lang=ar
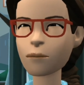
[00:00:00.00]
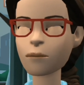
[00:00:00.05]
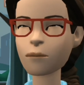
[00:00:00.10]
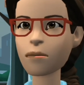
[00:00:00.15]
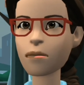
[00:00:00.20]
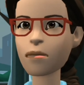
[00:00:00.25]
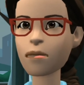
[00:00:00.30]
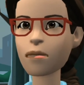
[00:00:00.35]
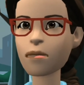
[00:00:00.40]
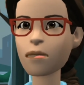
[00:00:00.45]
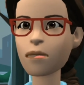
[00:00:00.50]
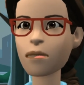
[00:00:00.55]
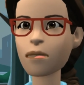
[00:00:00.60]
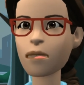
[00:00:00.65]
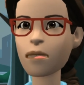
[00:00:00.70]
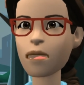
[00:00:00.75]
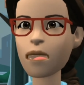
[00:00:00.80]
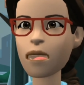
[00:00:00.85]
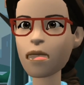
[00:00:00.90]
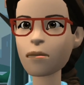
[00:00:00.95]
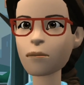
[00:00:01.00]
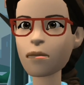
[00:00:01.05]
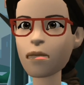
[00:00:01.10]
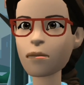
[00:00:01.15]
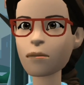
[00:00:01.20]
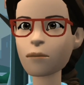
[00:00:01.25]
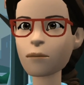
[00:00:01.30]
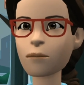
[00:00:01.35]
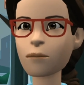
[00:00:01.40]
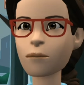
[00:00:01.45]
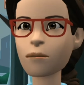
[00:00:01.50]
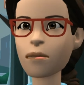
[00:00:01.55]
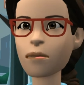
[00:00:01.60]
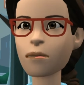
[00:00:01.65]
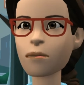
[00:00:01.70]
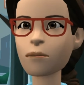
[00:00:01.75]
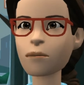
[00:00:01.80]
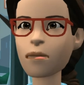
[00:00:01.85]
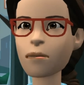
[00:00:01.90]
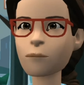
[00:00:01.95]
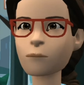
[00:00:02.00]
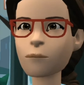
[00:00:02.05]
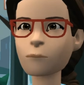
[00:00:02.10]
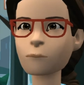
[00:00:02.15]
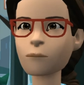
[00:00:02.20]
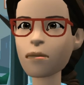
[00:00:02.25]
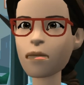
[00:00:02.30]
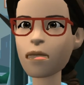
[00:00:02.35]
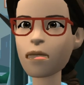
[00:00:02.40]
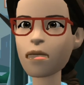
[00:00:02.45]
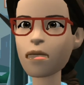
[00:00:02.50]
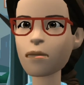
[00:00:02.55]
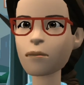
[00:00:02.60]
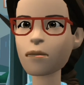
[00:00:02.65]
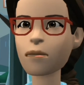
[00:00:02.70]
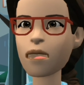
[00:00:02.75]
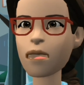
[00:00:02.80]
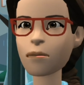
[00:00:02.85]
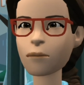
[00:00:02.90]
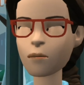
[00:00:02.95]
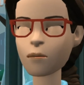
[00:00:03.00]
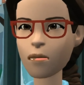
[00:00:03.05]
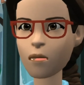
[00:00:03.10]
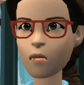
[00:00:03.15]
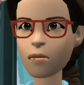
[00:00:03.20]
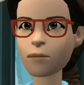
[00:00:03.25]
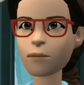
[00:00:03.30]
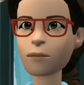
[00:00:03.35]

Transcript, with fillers: ارجوكوا قولولي اتصرف ازاي واعمل ايه